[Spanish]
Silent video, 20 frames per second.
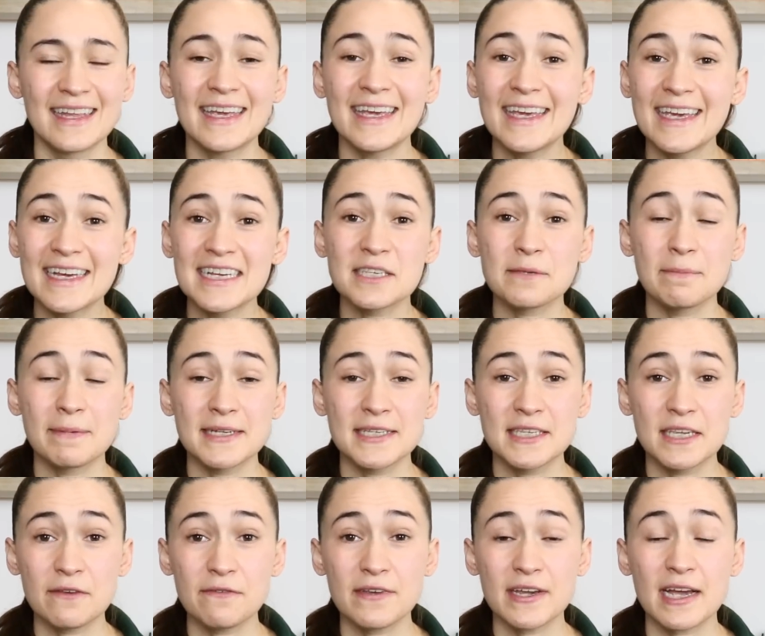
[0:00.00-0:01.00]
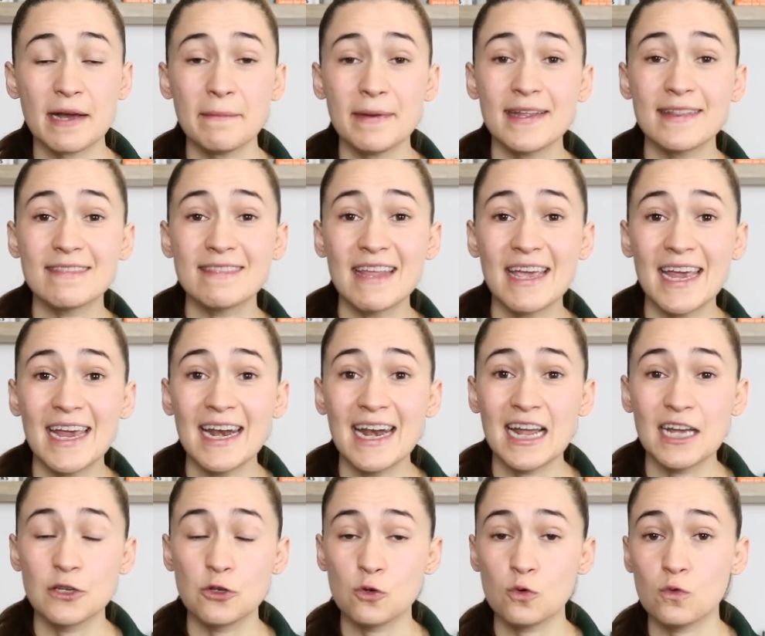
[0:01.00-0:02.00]
Y específicamente el
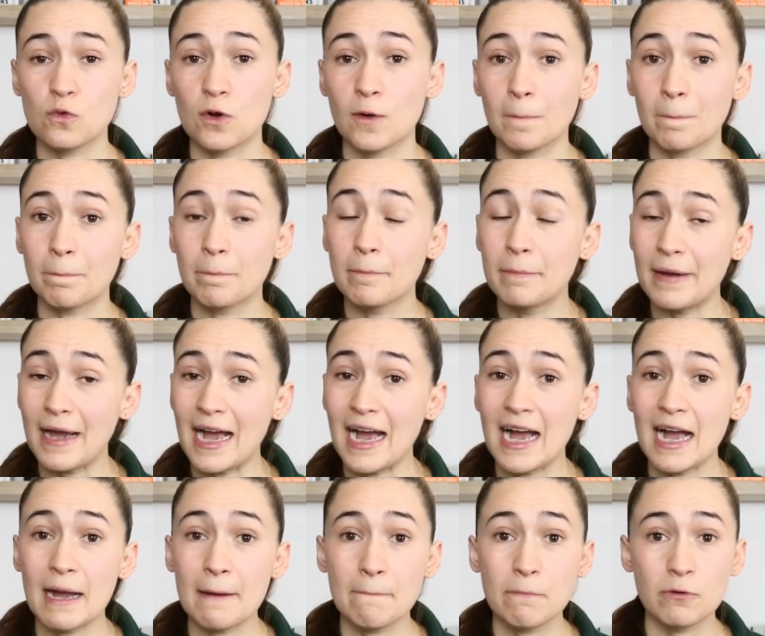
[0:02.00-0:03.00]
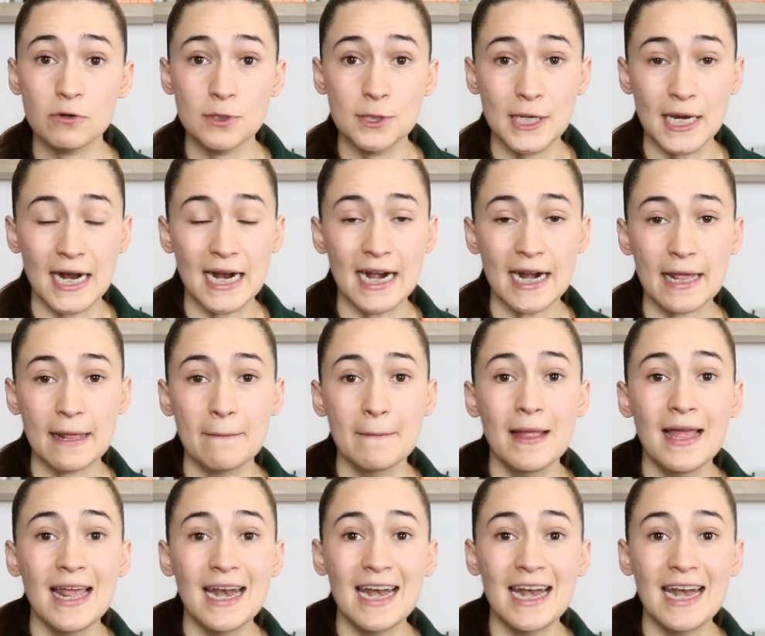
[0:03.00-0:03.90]
ayuno va a apoyar